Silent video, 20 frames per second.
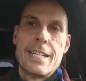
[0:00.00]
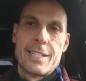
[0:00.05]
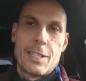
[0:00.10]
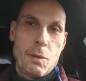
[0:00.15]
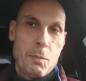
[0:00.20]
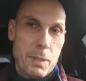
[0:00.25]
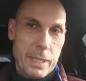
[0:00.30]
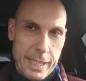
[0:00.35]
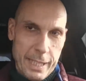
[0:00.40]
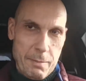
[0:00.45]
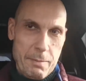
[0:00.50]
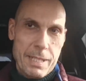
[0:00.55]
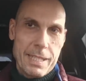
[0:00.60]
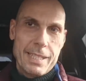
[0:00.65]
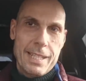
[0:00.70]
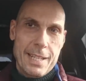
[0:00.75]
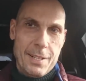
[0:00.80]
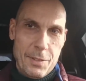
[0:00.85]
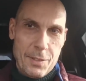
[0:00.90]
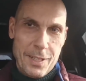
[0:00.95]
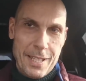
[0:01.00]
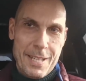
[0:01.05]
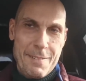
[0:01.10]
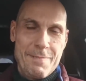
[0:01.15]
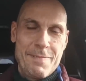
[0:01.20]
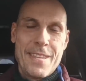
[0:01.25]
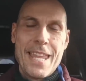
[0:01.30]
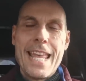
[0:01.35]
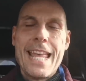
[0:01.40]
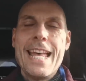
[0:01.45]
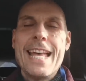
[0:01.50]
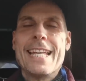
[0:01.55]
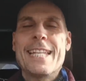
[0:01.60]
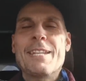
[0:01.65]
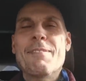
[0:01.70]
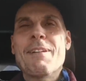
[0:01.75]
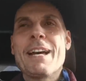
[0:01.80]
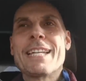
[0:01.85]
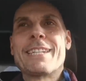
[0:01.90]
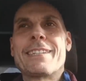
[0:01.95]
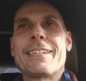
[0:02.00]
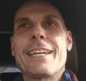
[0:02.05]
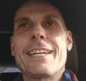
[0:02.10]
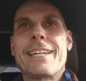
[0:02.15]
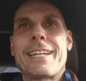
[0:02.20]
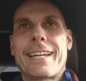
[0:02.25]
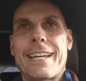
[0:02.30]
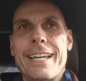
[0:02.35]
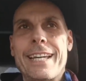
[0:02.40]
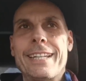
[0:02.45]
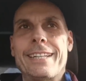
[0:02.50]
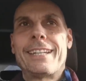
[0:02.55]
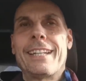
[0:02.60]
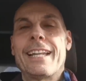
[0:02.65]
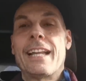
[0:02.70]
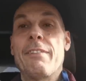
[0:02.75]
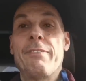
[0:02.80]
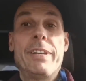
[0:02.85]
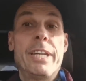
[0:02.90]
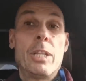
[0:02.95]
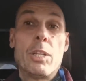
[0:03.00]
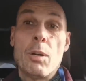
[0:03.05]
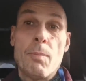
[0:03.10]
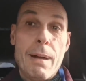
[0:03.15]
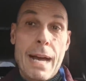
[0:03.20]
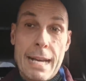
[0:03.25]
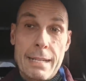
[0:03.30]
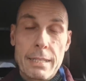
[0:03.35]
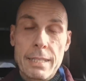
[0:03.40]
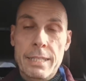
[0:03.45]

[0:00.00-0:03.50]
sto per dire messa in onda, di messa in rete del video, ma